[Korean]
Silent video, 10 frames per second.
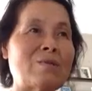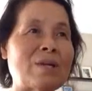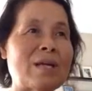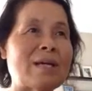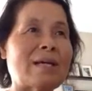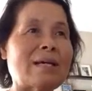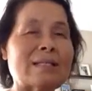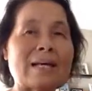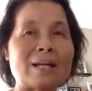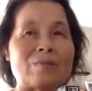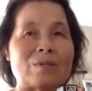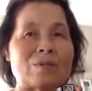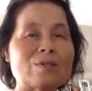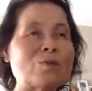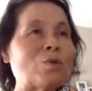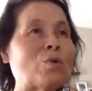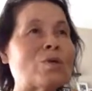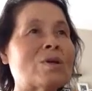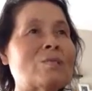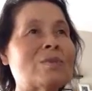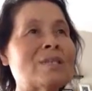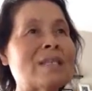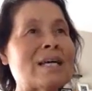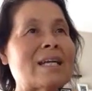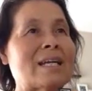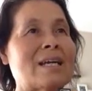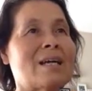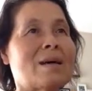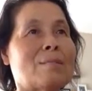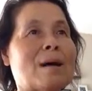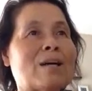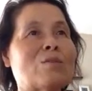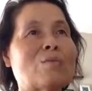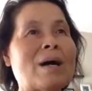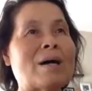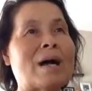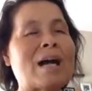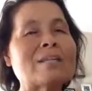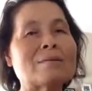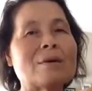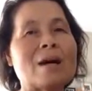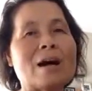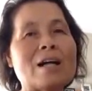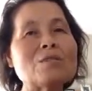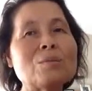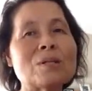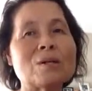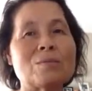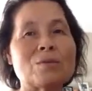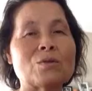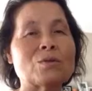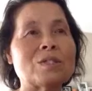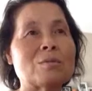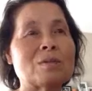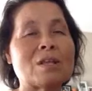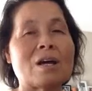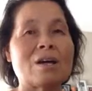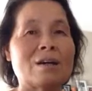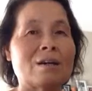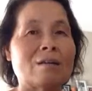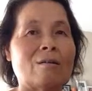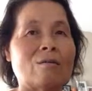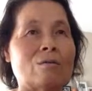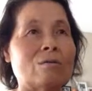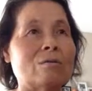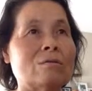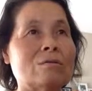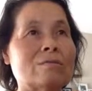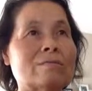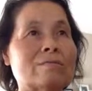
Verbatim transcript: 때문에 사람들은 조건 없는 사랑에 반응할 할 수밖에 없는 존재입니다. 어,